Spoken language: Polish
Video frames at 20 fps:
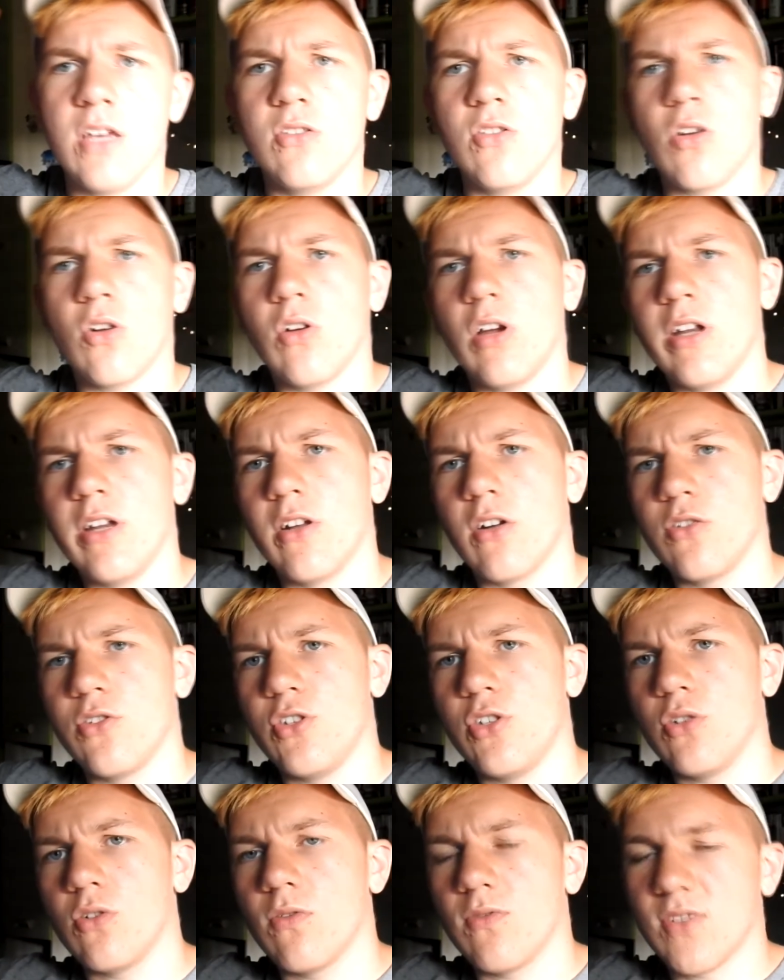do kolejnych
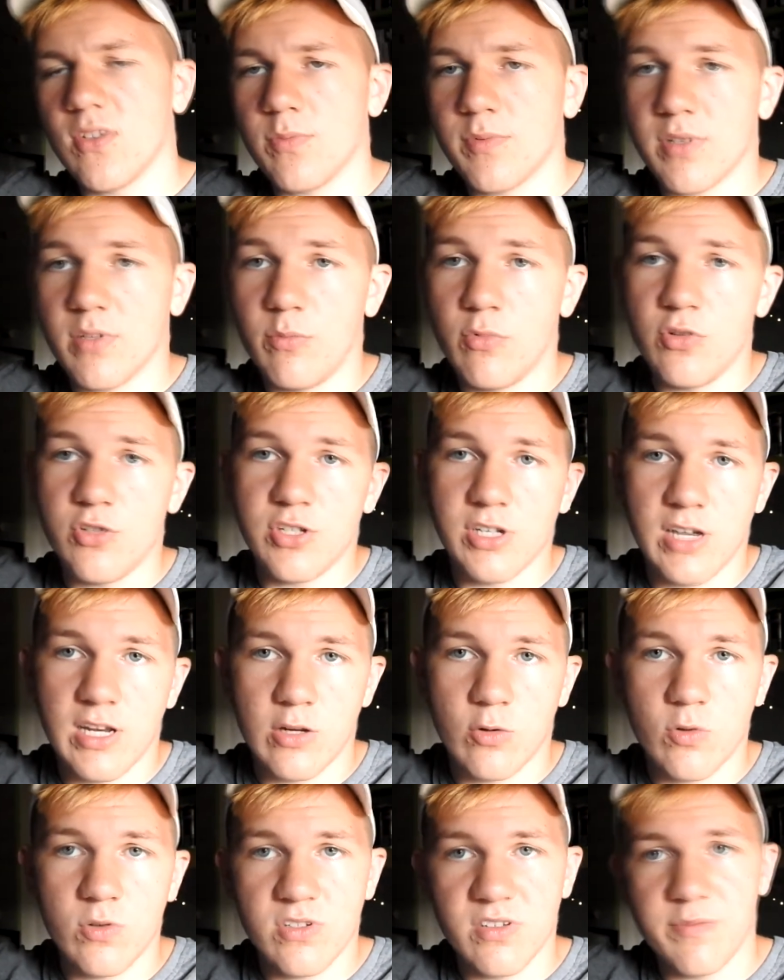odcinków, subskrybujcie,
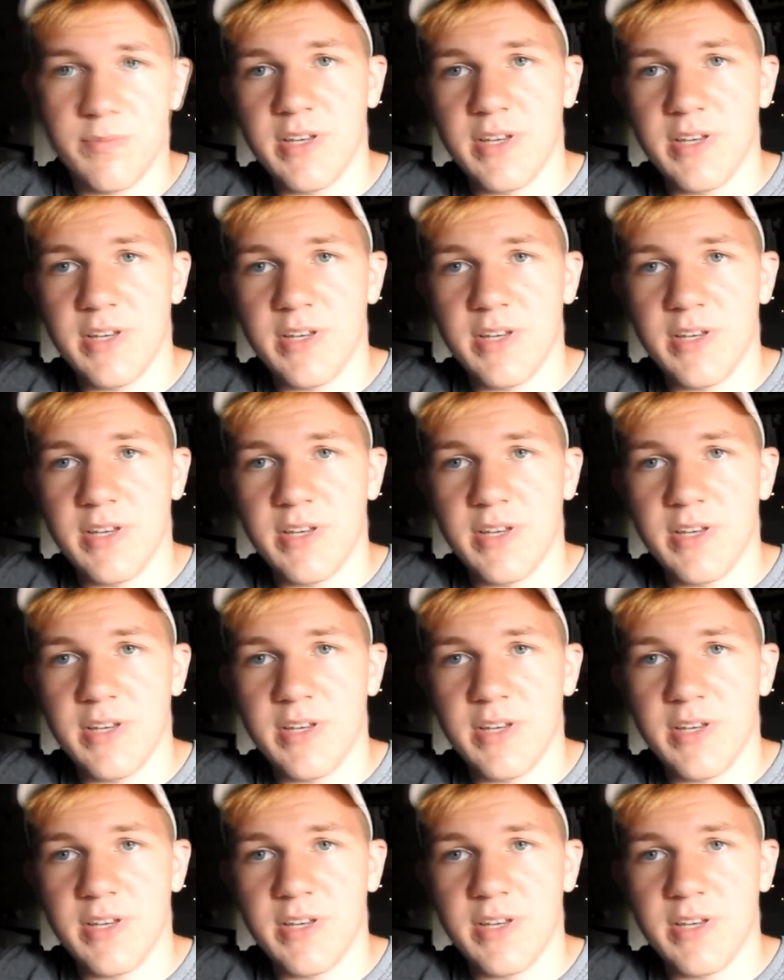lajkujcie,